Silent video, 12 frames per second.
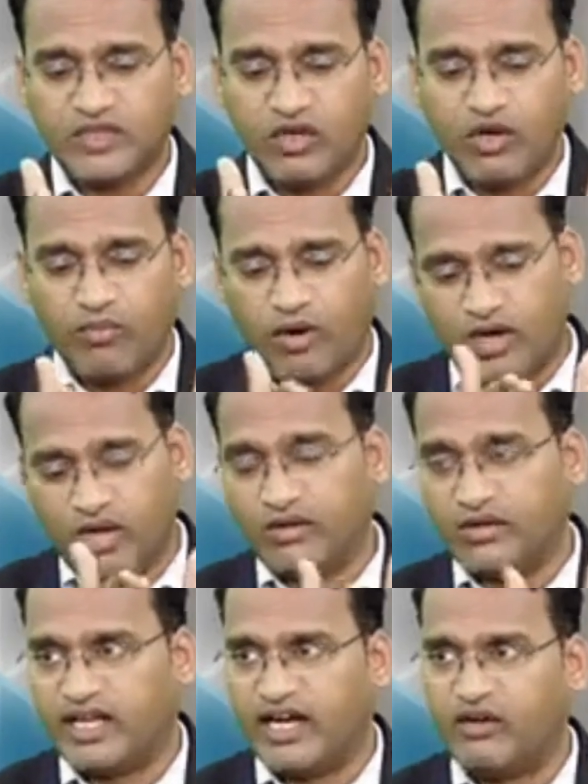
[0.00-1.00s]
ఒక బార్డర్
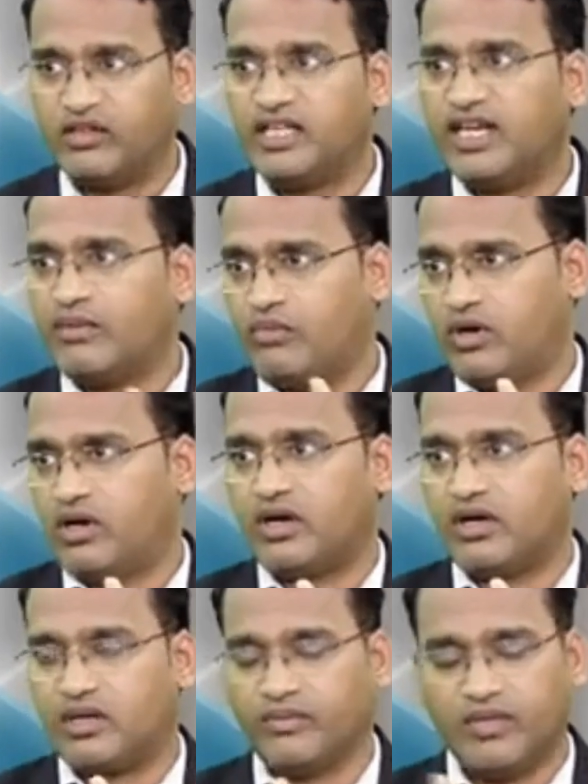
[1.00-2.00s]
ఉంటుంది ఎండోథిలియం బార్డర్
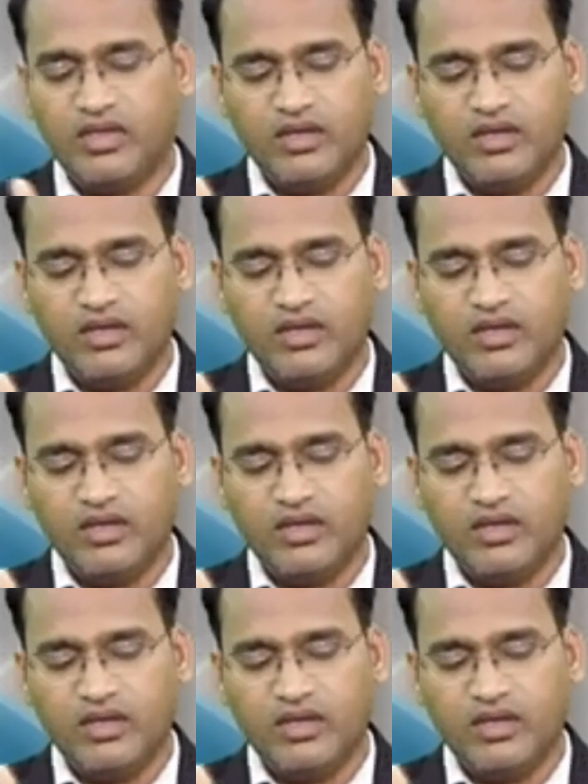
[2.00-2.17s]
అంటాం